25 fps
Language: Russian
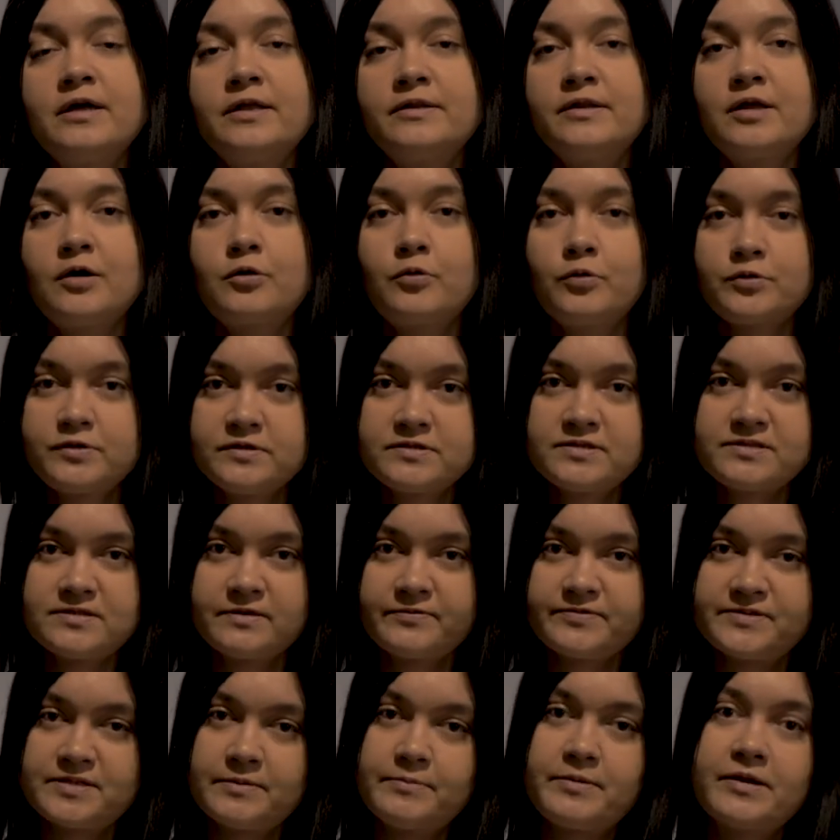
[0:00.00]

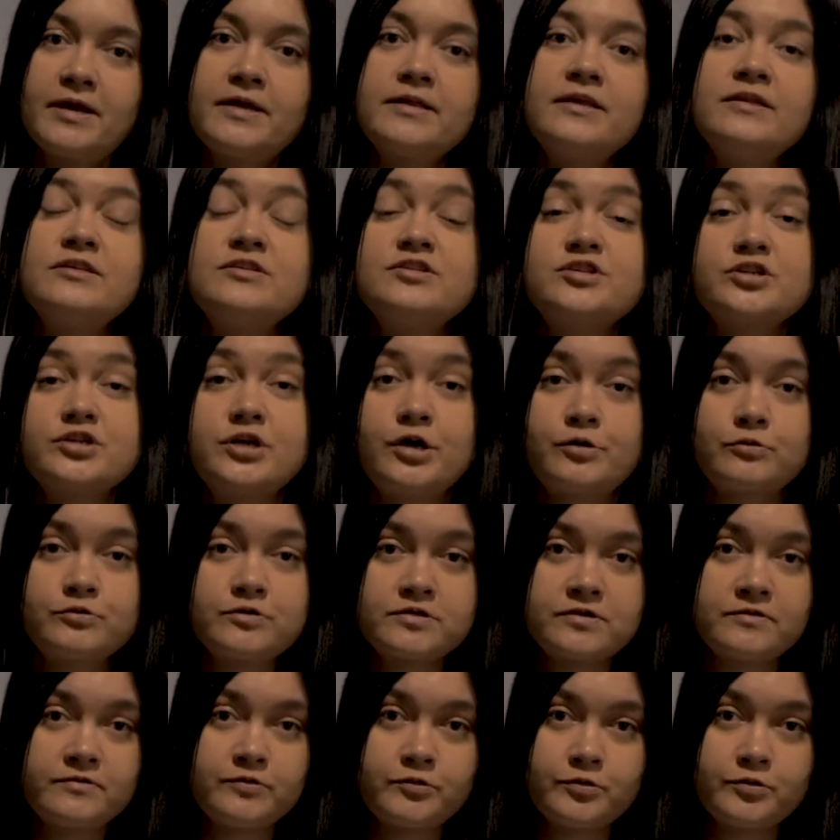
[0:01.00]
находится в собрании Нижегородского